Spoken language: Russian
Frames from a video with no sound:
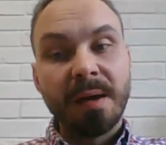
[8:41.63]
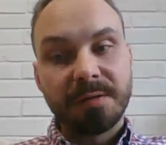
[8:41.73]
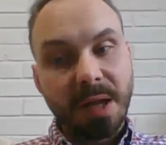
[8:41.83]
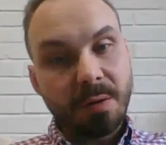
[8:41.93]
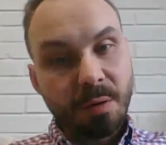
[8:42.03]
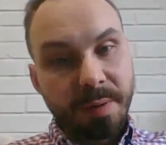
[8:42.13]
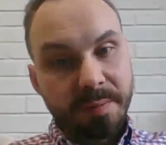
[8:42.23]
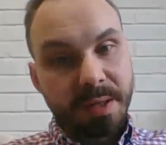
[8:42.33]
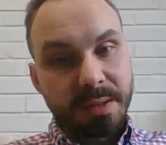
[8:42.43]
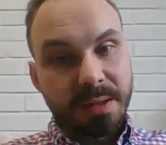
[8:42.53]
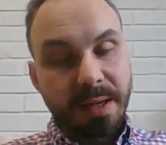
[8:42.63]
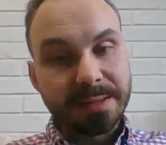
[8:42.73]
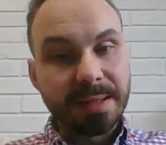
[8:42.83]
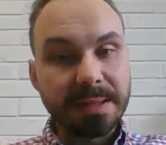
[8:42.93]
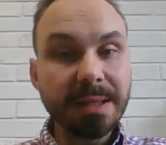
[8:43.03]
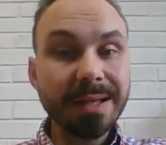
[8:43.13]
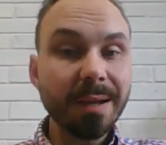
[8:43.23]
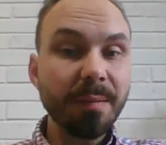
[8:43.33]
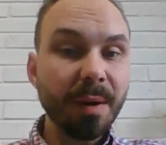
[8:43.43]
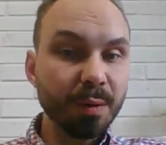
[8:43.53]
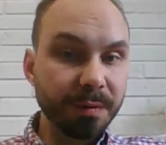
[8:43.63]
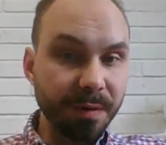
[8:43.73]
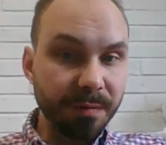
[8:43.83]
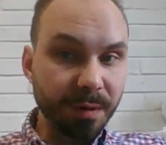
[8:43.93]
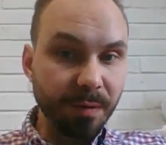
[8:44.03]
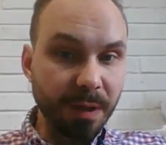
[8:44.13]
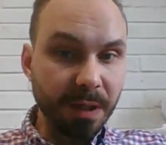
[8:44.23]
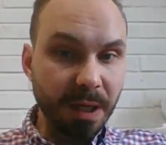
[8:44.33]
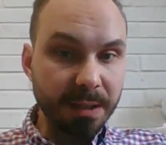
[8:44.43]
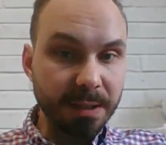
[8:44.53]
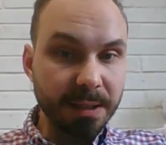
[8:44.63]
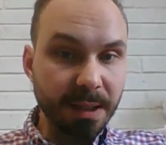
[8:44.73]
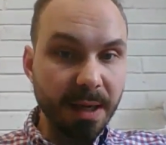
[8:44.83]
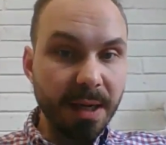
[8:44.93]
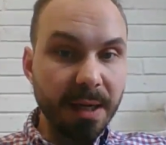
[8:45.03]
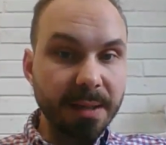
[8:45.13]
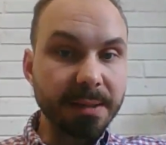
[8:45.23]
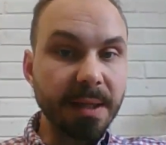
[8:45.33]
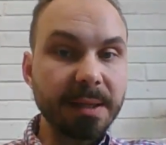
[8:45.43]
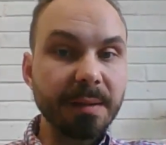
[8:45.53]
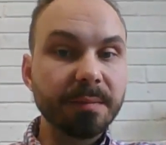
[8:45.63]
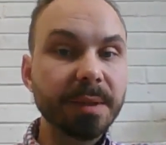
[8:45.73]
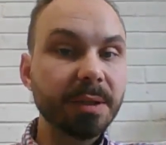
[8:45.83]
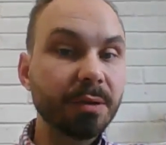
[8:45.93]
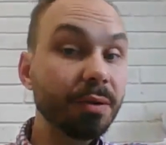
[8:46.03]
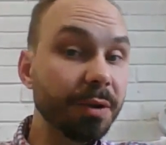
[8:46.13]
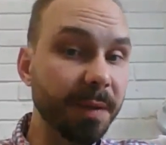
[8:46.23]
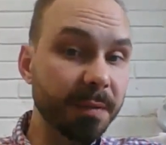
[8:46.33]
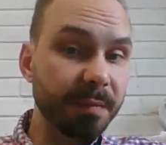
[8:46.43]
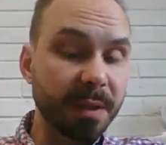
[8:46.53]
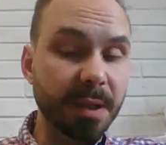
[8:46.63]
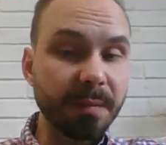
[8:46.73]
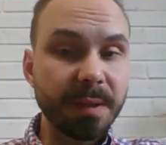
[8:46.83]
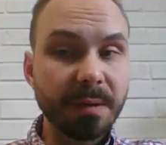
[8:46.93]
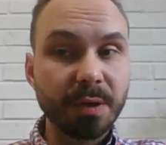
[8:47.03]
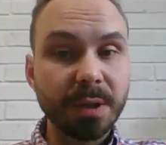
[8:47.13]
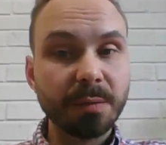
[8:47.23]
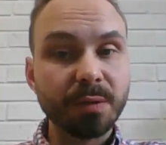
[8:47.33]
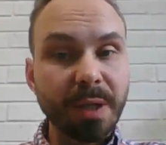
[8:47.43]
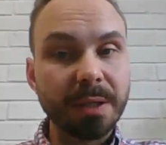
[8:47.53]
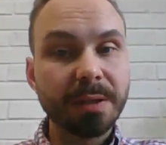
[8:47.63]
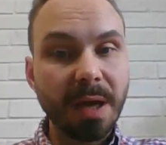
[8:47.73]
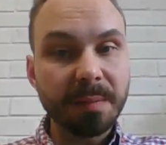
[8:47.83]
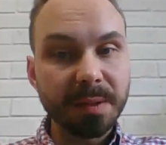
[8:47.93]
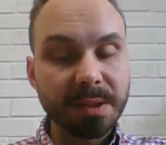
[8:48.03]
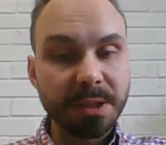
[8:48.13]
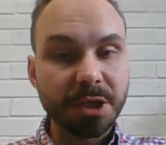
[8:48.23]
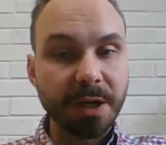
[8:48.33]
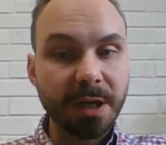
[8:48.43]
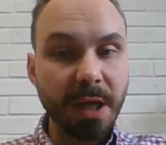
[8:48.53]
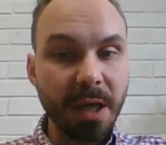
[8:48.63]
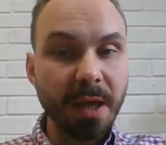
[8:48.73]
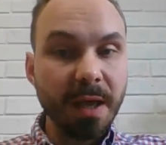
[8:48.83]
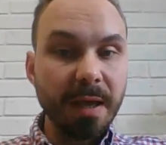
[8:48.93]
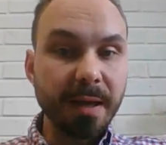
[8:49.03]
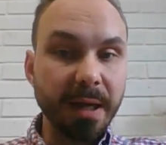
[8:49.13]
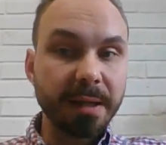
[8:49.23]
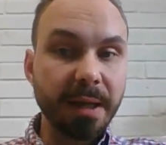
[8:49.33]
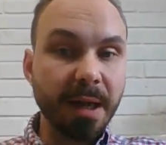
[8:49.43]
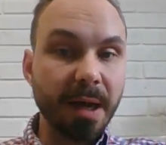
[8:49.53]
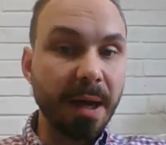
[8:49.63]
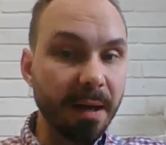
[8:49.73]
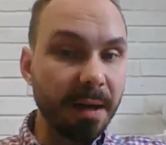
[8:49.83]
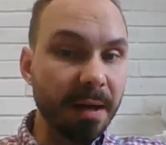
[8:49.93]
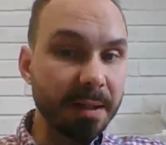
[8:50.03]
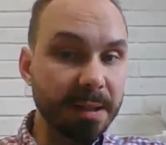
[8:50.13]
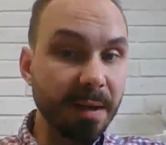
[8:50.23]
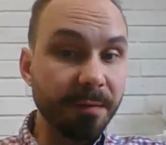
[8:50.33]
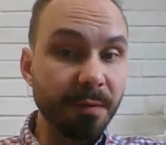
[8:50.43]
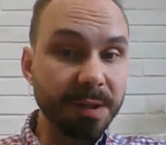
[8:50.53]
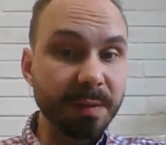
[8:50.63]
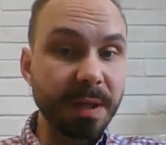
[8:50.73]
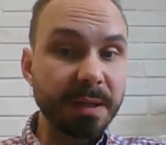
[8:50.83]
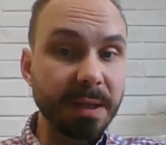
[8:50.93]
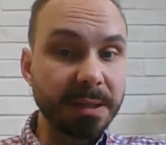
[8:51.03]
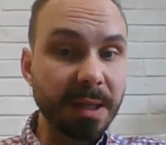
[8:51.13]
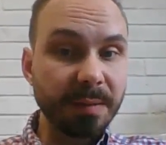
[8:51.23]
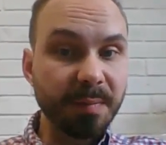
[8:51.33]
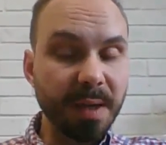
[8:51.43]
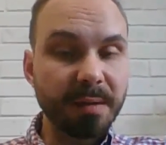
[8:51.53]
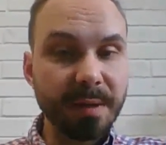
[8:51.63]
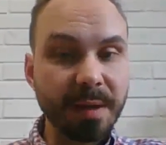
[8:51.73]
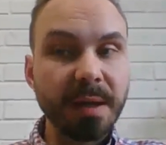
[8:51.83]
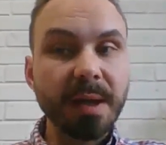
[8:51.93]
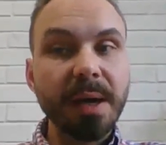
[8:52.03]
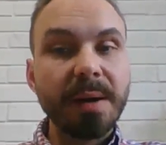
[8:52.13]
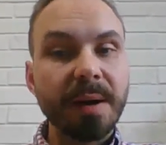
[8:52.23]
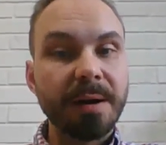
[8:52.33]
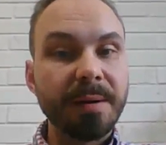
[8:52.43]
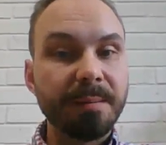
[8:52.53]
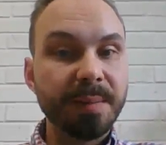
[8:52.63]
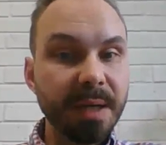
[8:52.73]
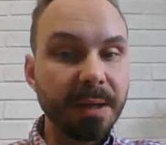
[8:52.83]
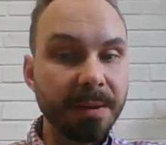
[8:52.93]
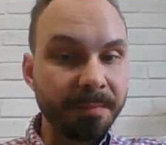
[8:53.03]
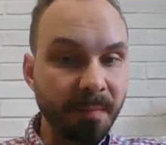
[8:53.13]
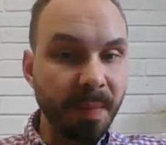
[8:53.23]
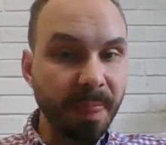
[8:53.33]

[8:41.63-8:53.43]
Второй момент относительно оборудования виртуальной реальности. Здесь мы тоже видим, на самом деле, вот эту вот этапность и шаги. И когда 7-8 э, лет назад первые э, были